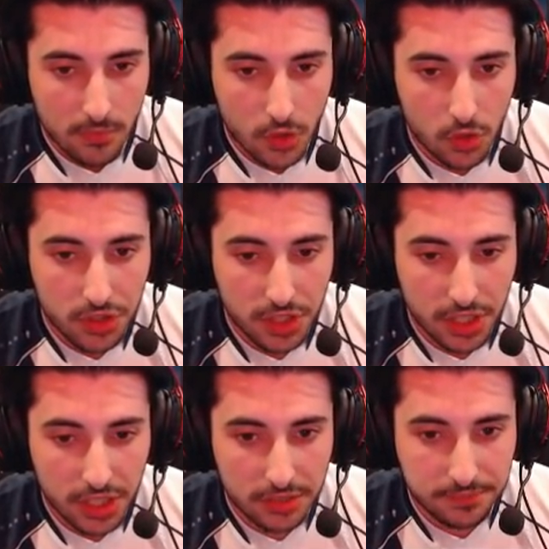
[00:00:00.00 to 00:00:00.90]
Ok.
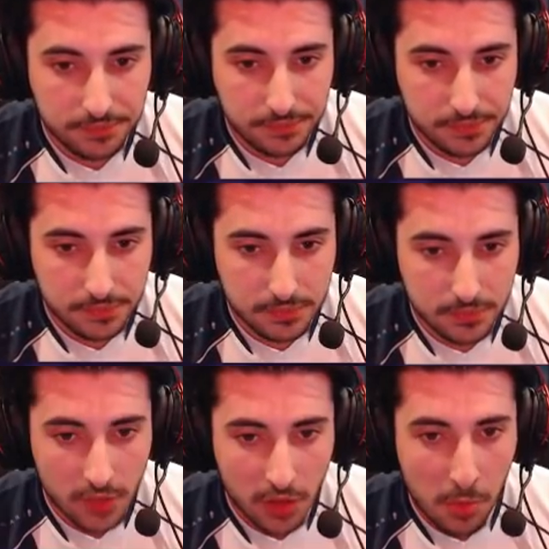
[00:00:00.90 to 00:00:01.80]
Il
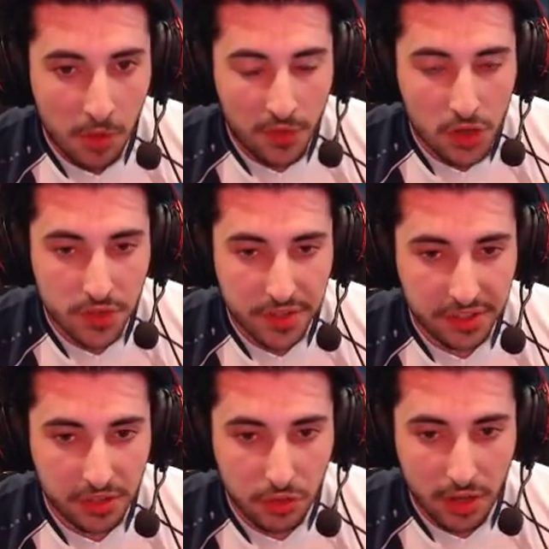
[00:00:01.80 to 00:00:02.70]
va vraiment falloir que je fasse
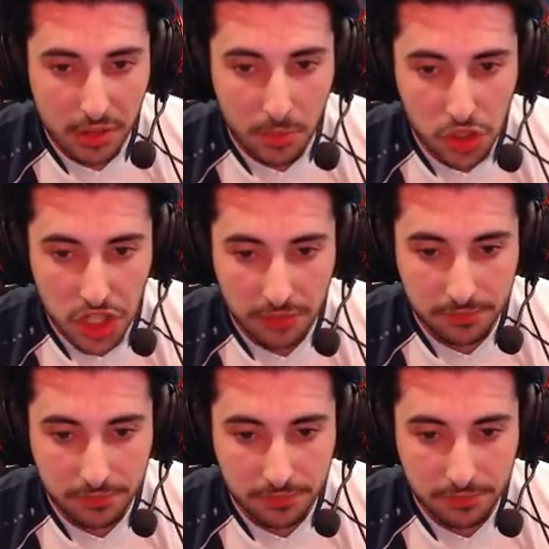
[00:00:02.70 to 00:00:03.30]
attention avec son mortier.